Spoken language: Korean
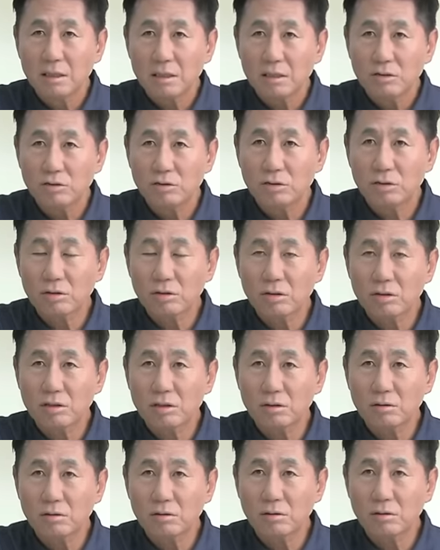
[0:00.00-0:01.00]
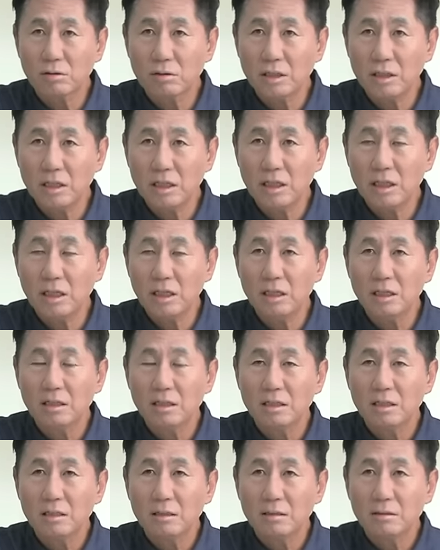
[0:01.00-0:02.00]
윤석열 정권이
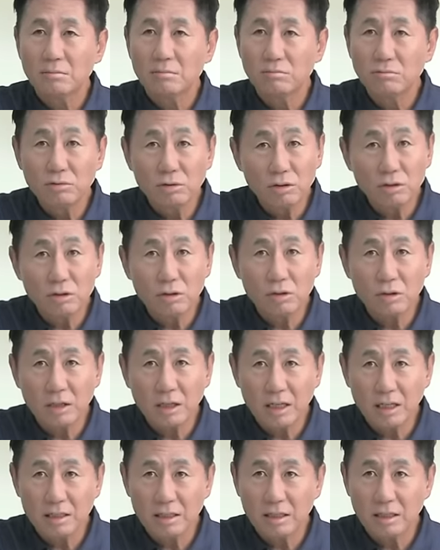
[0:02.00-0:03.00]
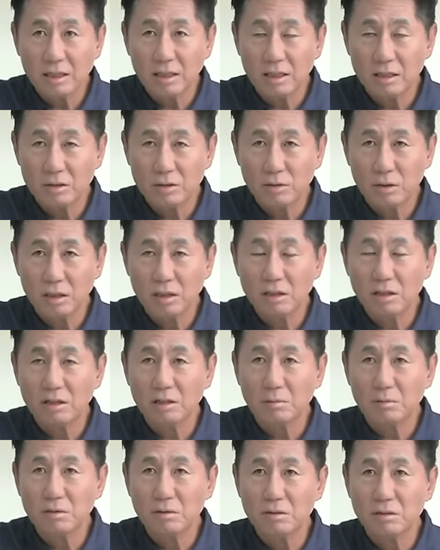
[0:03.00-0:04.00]
무너져 내려가는 소리를
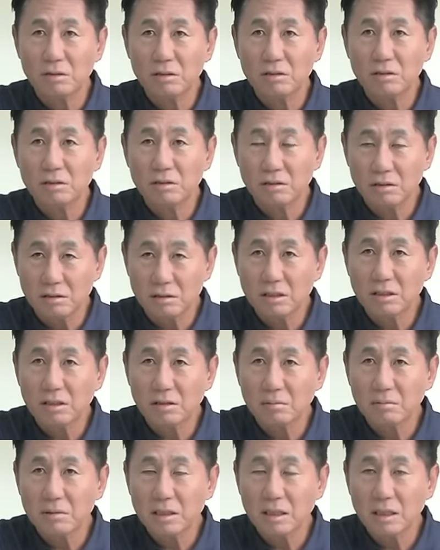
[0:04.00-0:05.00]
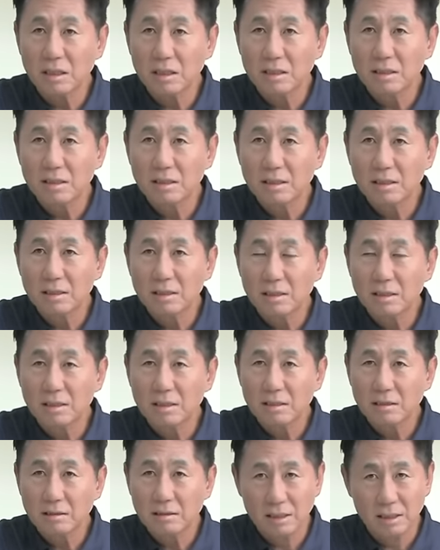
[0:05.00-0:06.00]
여러분들은 들으실 겁니다.
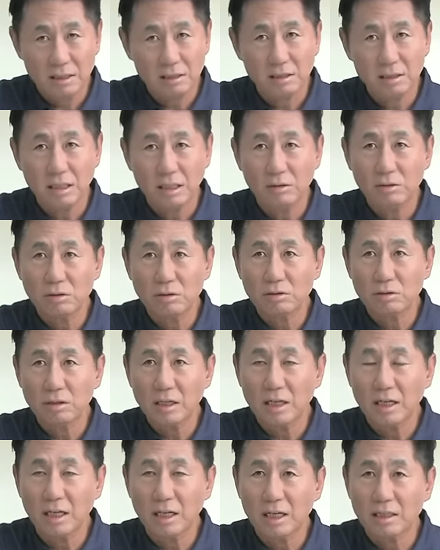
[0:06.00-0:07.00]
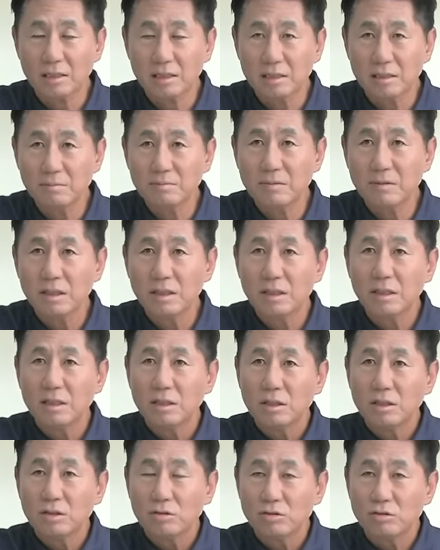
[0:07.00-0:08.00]
그래서 나오는 소리가 지금
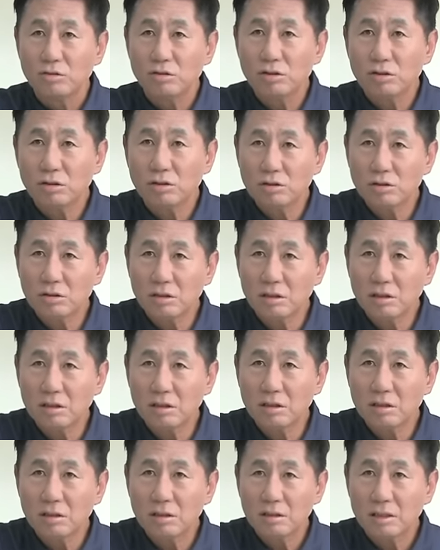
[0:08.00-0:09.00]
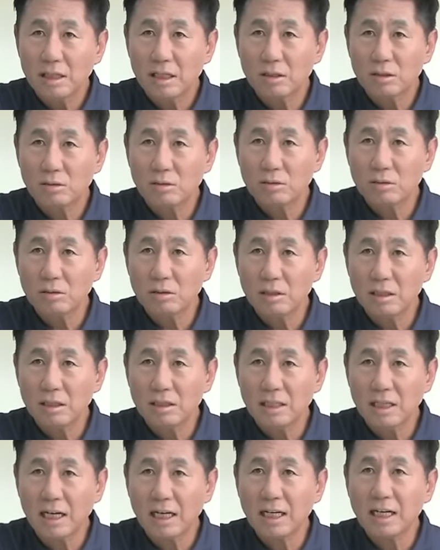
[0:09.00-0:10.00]
윤석열 대통령이
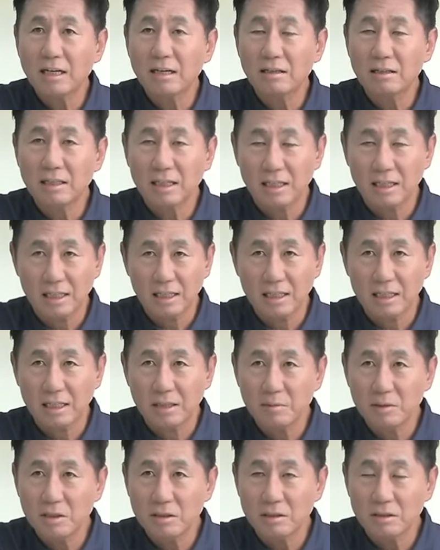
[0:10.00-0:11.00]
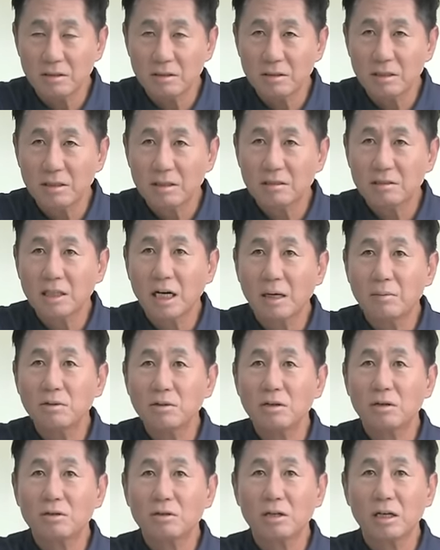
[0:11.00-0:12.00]
탄핵을 당하게 되면 그 다음은
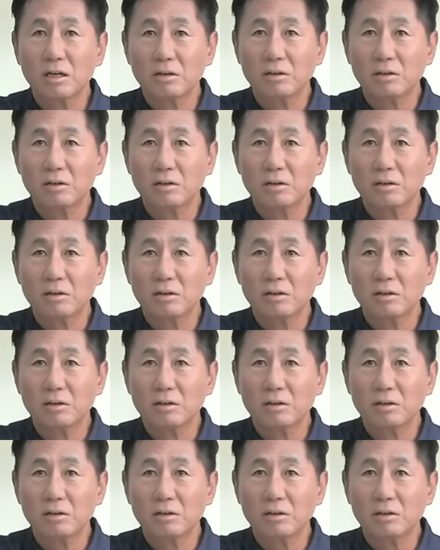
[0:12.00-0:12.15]
어떻게 할